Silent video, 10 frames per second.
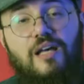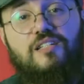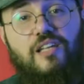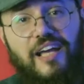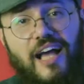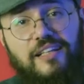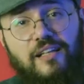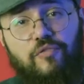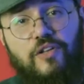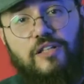صحيح انا
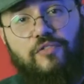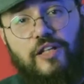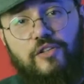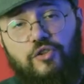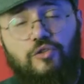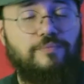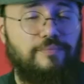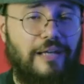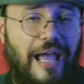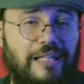اتغفلت في
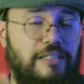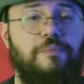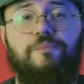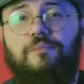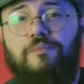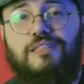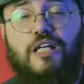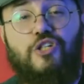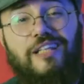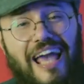الانترو عادي بس
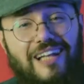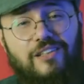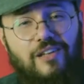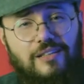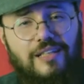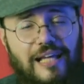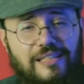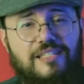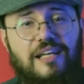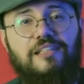عشان قاعد النهارده
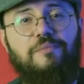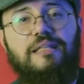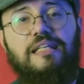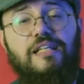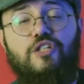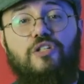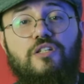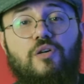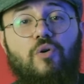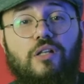لحد الساعه 2 بالليل عشان
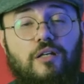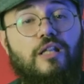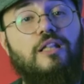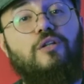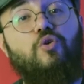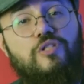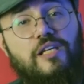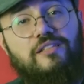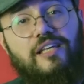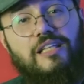اصور لك
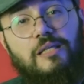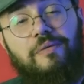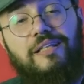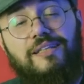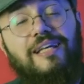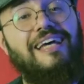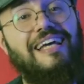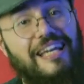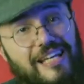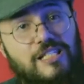الجزء الثاني من
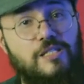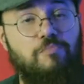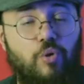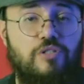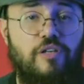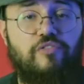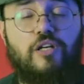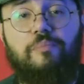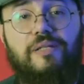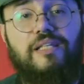اسم
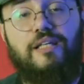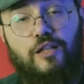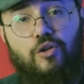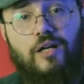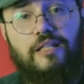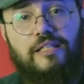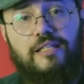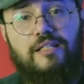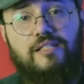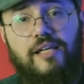وظيفتك باللغه
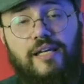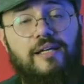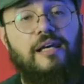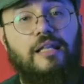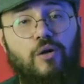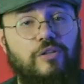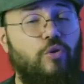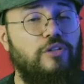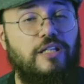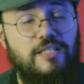الانجليزيه لو انت
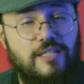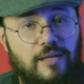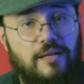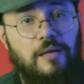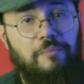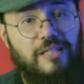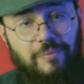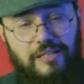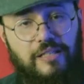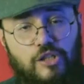كنت لسه
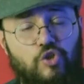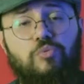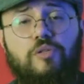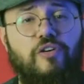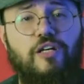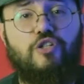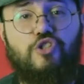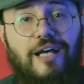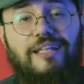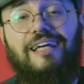متابعني جديد وما
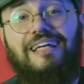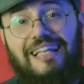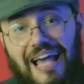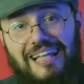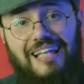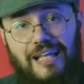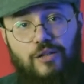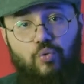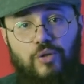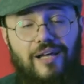اتفرجتش على الحلقه
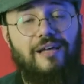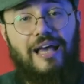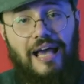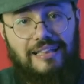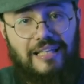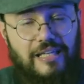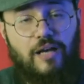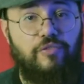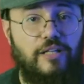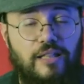الاولى
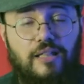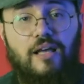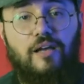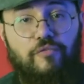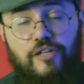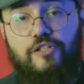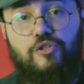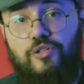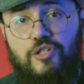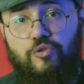هتلاقيها في
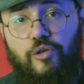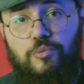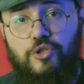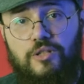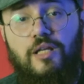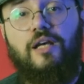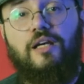الفيديو ديسكريبشن